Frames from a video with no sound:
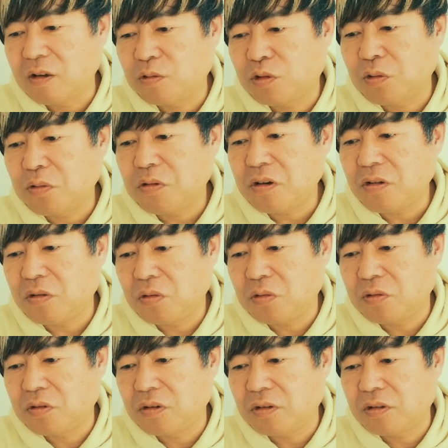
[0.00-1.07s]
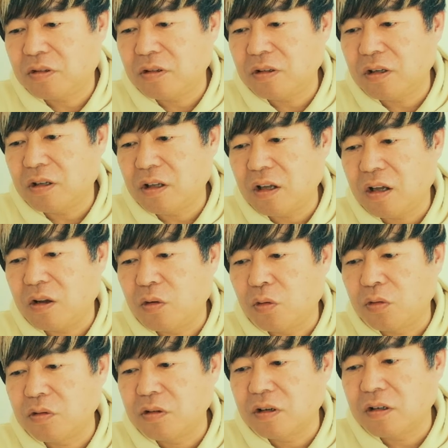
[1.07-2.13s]
でもその後くっついてて、
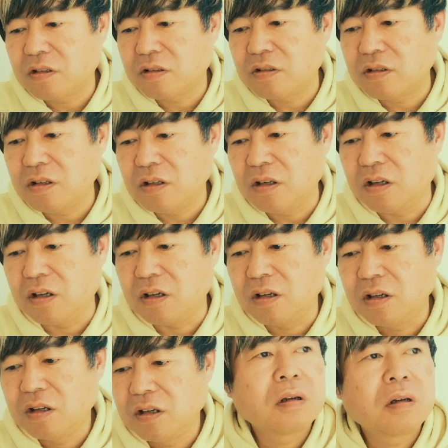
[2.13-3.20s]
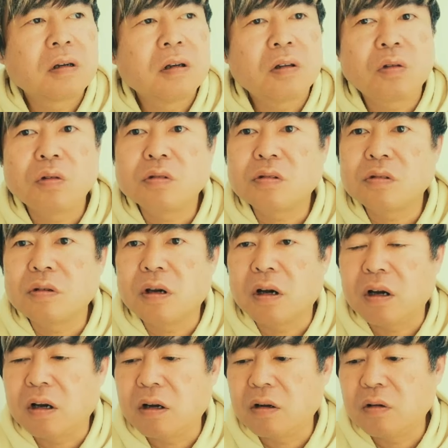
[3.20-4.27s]
6月に伊藤淳
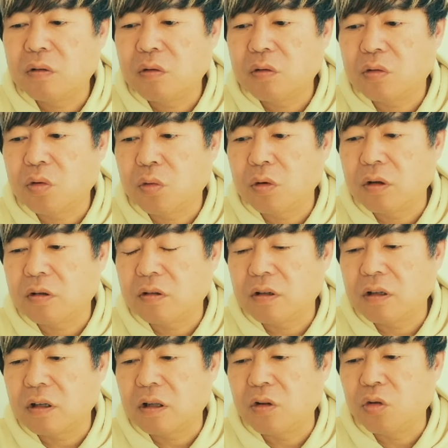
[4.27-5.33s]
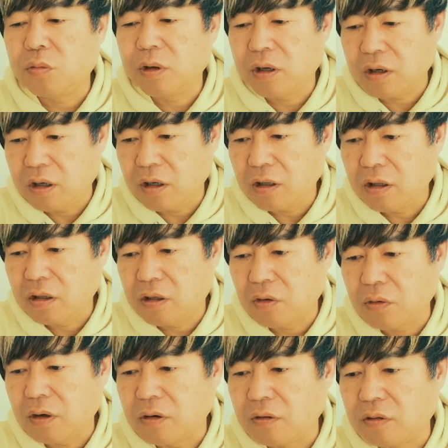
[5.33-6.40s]
也のところに連れてって飲み会ってい
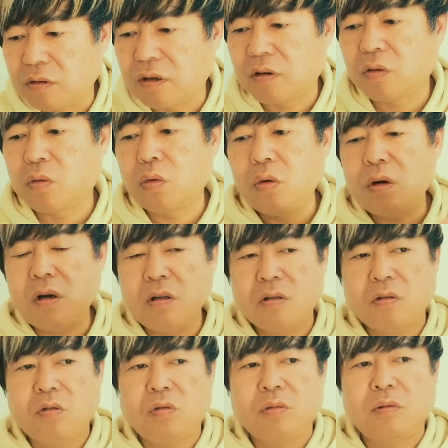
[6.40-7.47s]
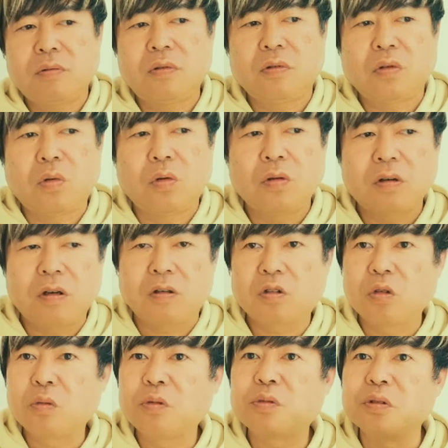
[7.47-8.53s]
うのがあるんですよ。だから5月の部分と6
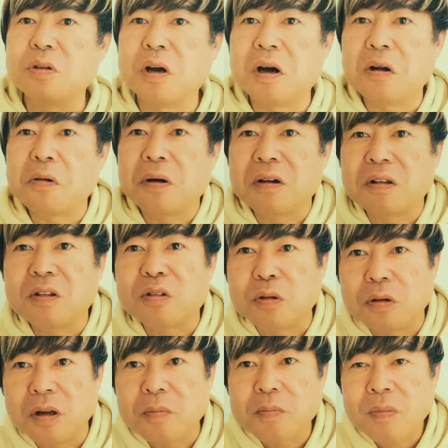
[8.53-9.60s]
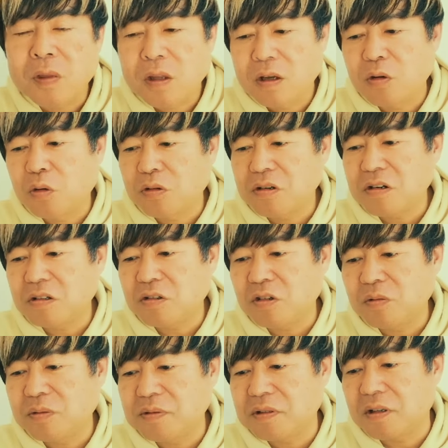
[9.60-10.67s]
月の部分があるわけですよね。で、6月
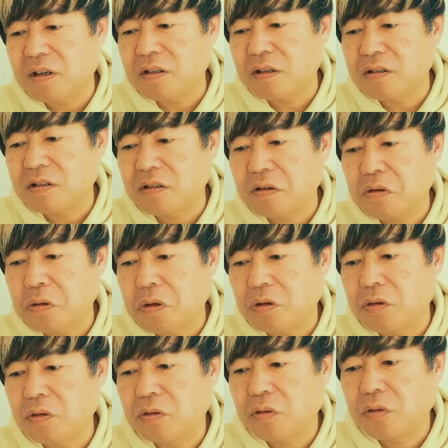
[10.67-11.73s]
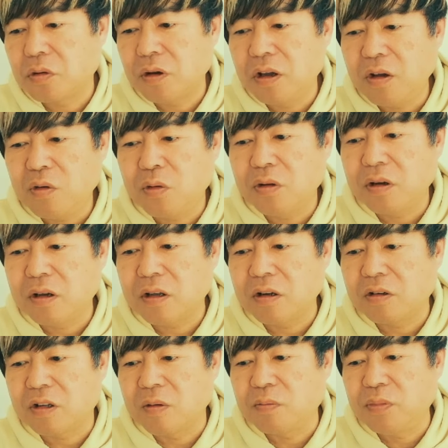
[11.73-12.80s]
の部分何が違うのかというと、A 子だけ
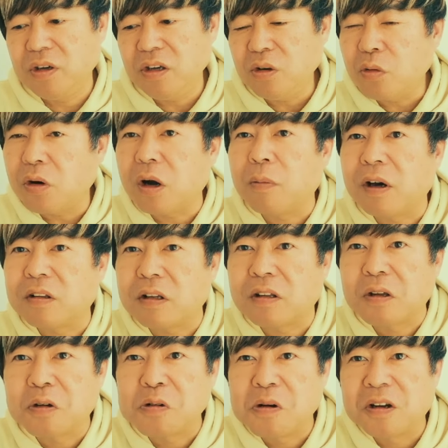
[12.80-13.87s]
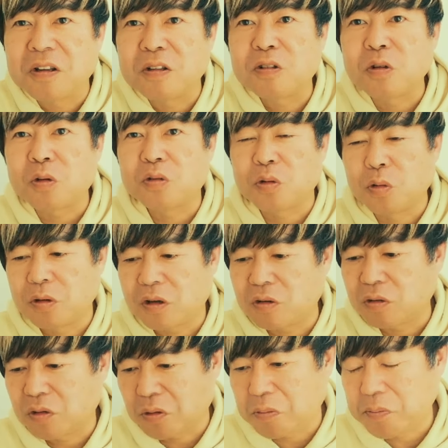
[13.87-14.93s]
じゃなくて B 子が混ざってくるわけですよ。そうな
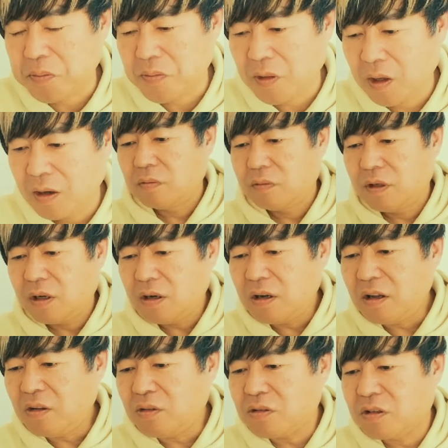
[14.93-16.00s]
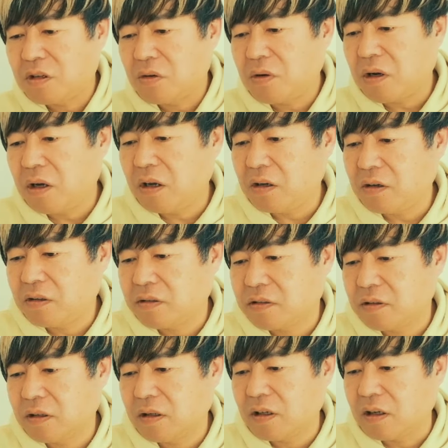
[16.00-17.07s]
ると。流れとしては
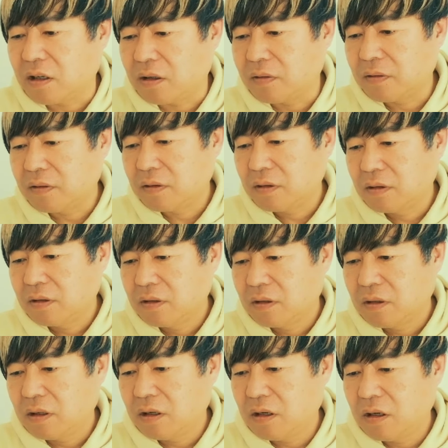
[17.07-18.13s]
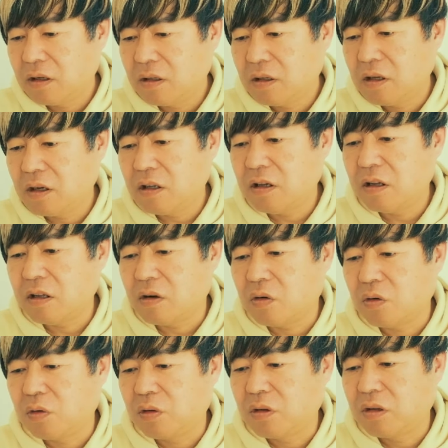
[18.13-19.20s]
X が、えー、できねえだ
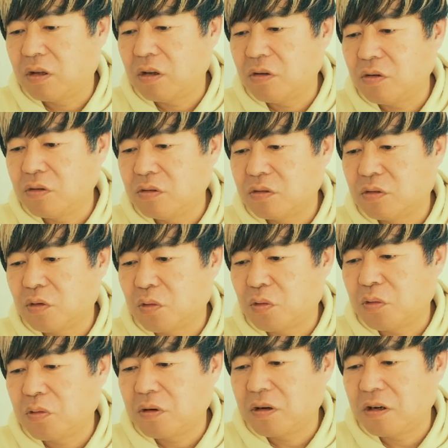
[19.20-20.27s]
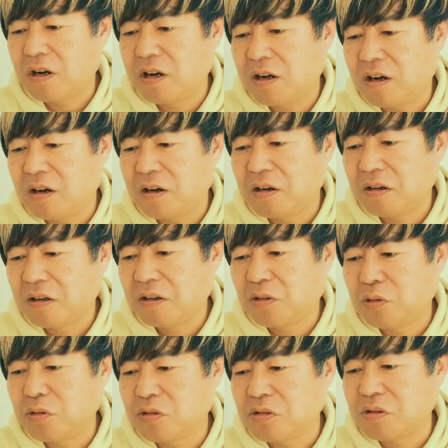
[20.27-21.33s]
ろうっていうところから、
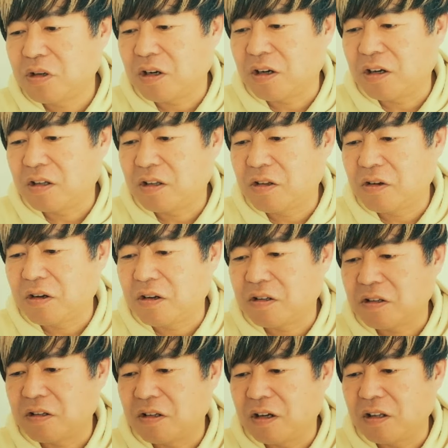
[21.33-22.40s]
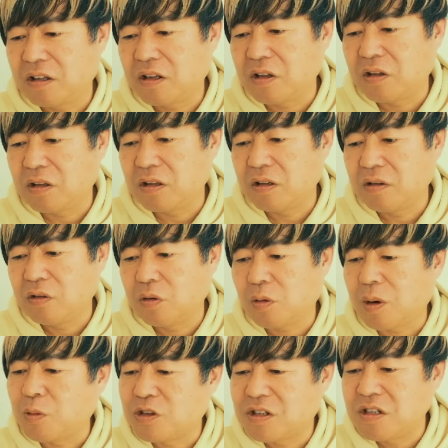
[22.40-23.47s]
伊藤淳也があって話になってんの
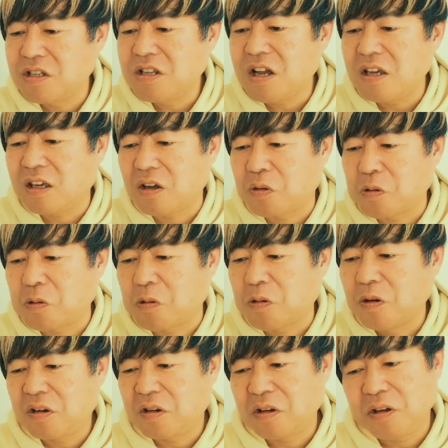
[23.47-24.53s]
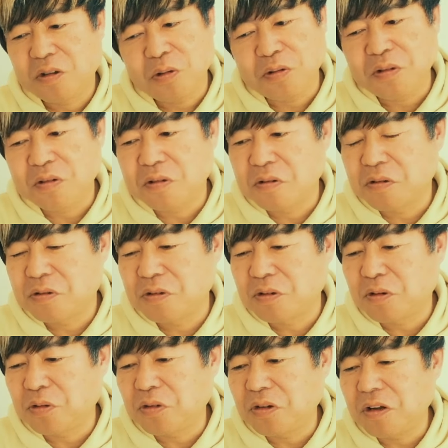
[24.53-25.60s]
かもしんないけど、なら一つ復
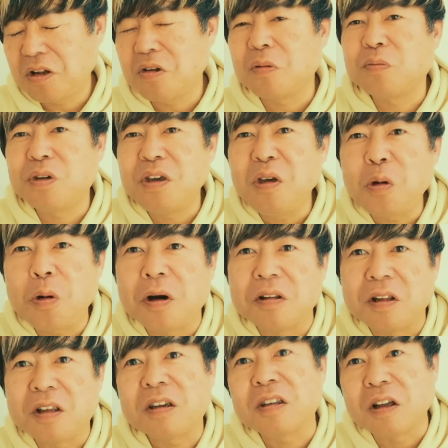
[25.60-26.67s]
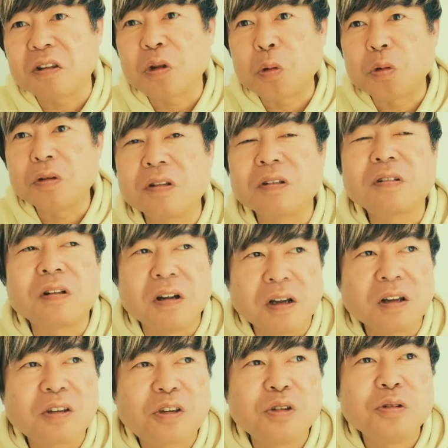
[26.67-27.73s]
刻となるのは B 子が出てきたってですか
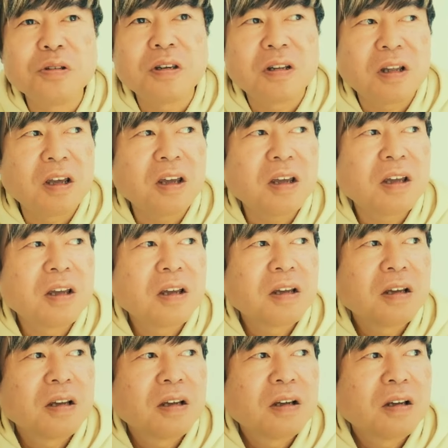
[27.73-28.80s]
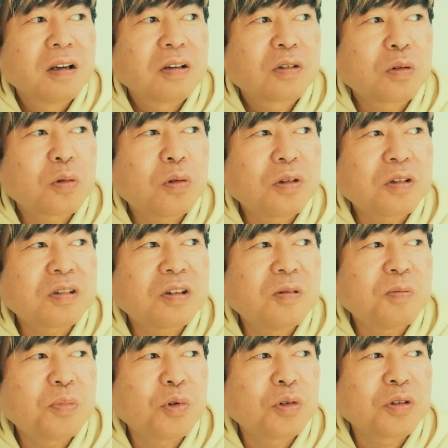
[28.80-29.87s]
ね。急にね。そこで
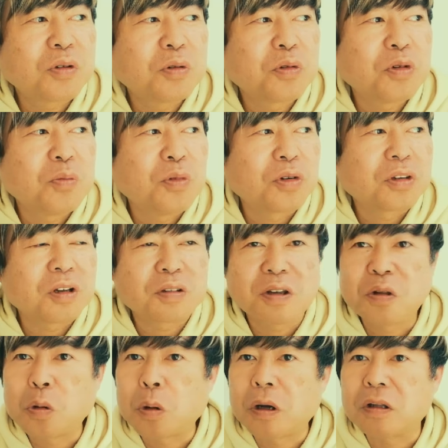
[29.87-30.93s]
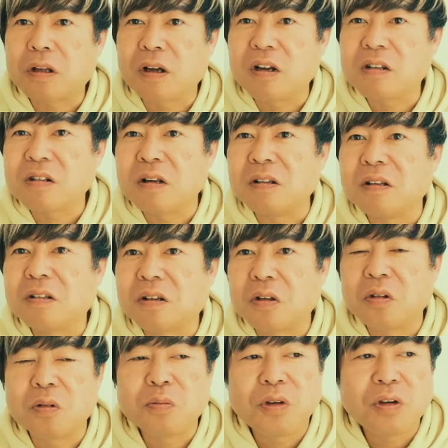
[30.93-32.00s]
信憑性をどう持たせるのかって話なんですけ
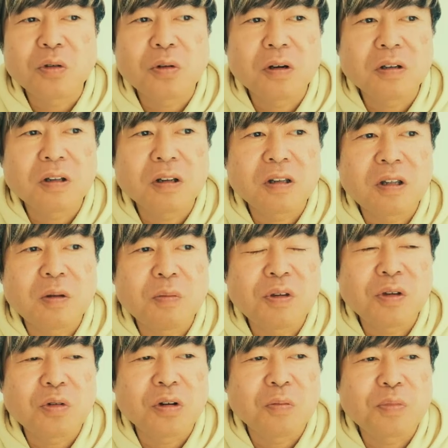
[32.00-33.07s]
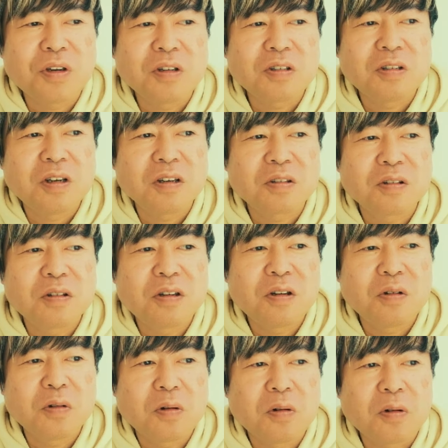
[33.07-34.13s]
ど、B 君が出てきて、B 君が
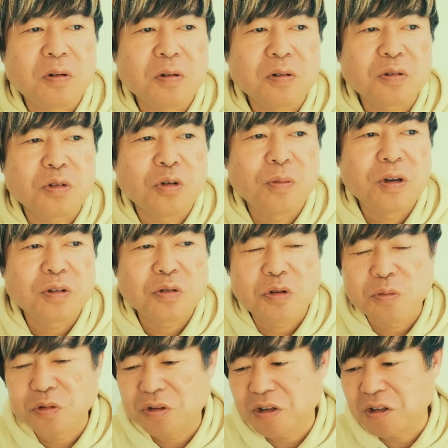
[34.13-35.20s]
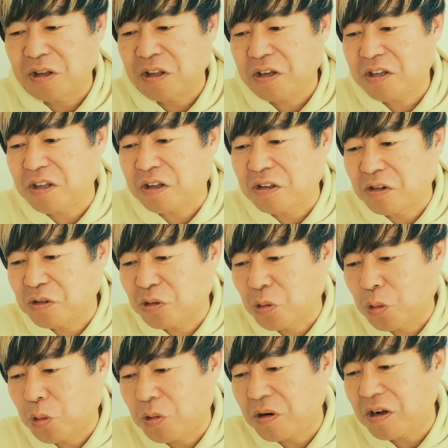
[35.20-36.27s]
PTSD の証明書を持って出てきたっていう
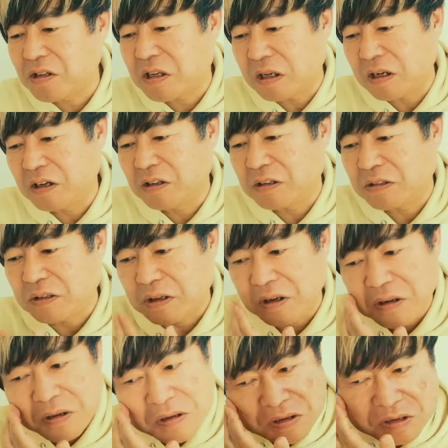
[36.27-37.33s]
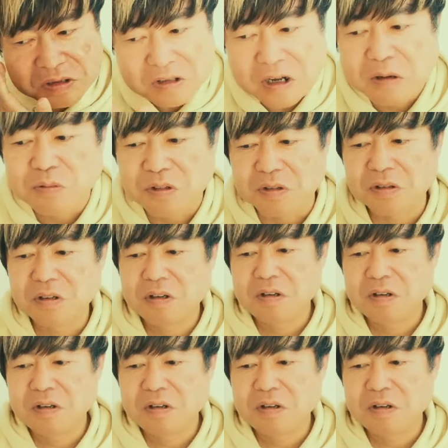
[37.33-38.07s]
ところなんじゃないですか多分。